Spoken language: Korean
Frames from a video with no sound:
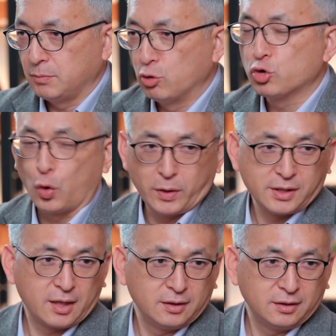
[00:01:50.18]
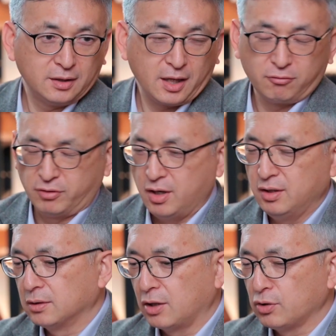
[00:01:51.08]
미국 교회사를
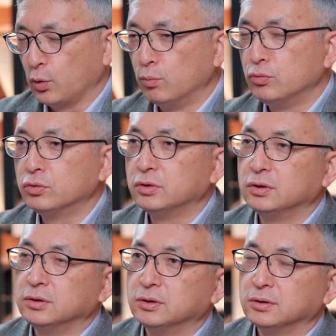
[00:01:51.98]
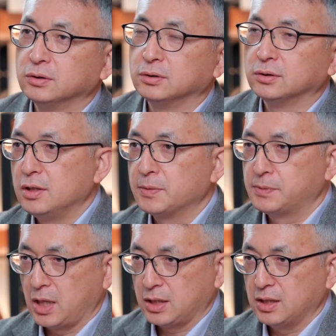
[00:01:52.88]
했고요. 네. 나중에 논문은
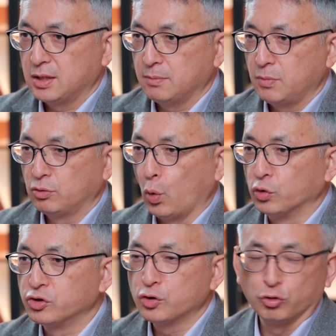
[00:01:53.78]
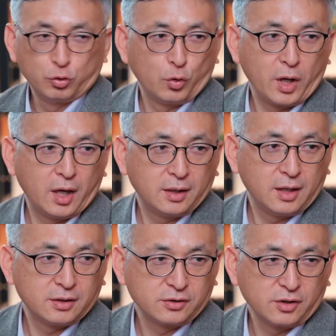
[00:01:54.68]
20세기 미국의 오순절 운동에 대해서